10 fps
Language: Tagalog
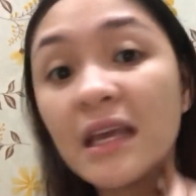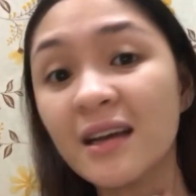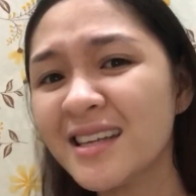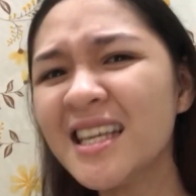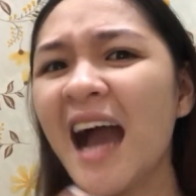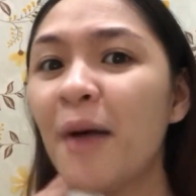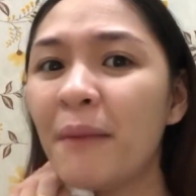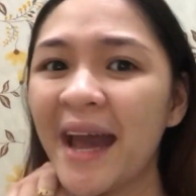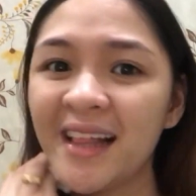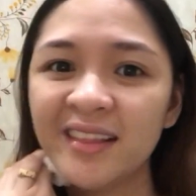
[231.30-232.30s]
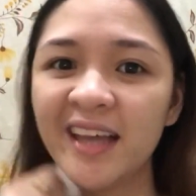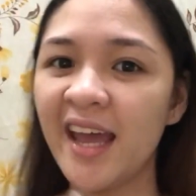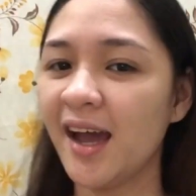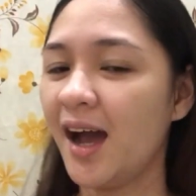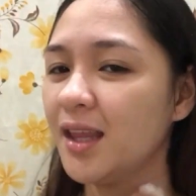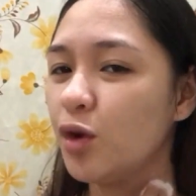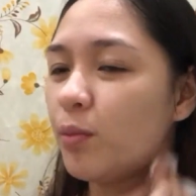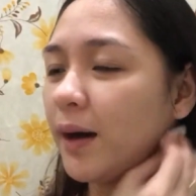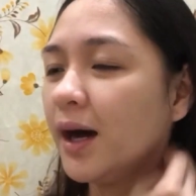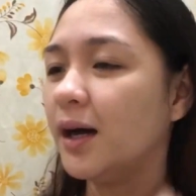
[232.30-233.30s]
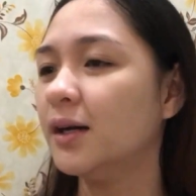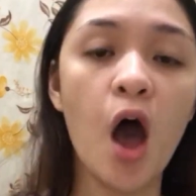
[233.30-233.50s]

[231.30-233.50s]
Kasi nga, mild kay ano ba?